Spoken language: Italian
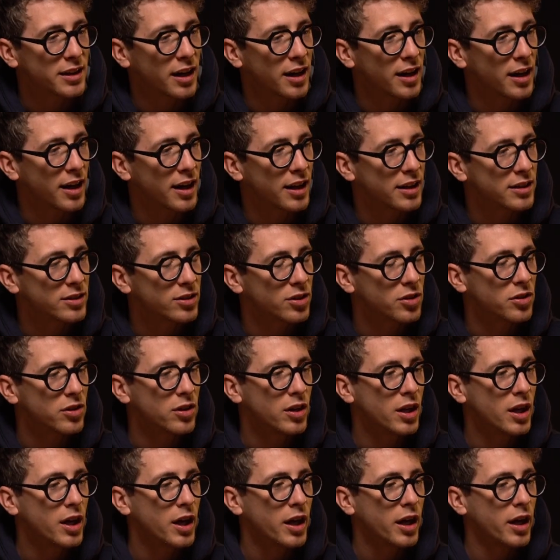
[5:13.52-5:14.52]
tra l'altro,
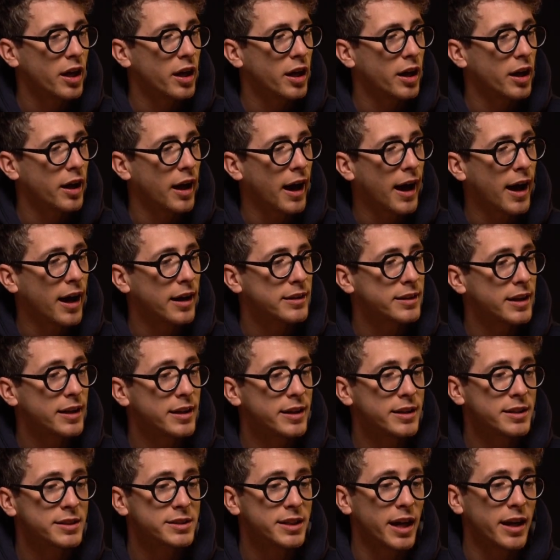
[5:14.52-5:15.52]
eh, ha
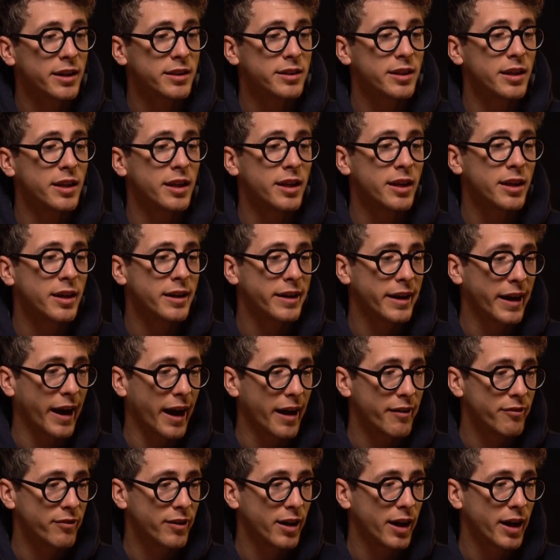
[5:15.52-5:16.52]
degli inserti in
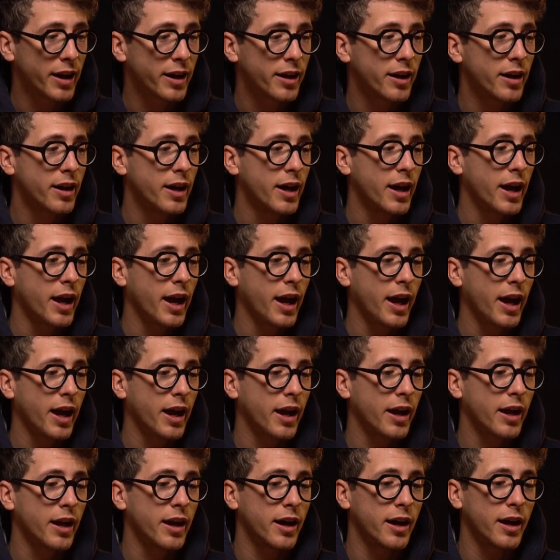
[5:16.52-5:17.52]
Kevlar
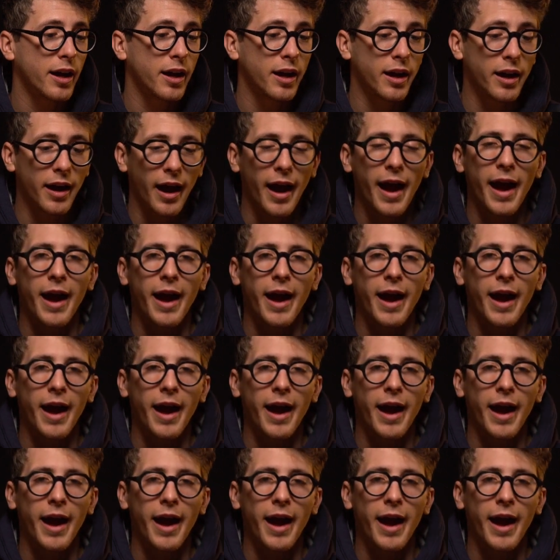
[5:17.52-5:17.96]
e eh,